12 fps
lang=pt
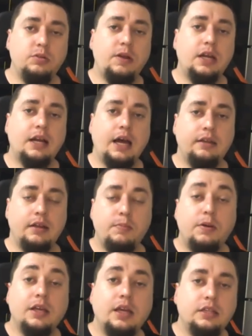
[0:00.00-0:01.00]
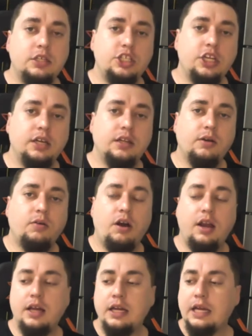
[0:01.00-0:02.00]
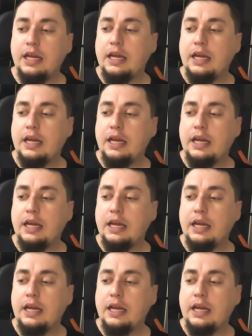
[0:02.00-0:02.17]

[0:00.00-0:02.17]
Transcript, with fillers: do mercado aí para quem está chegando agora.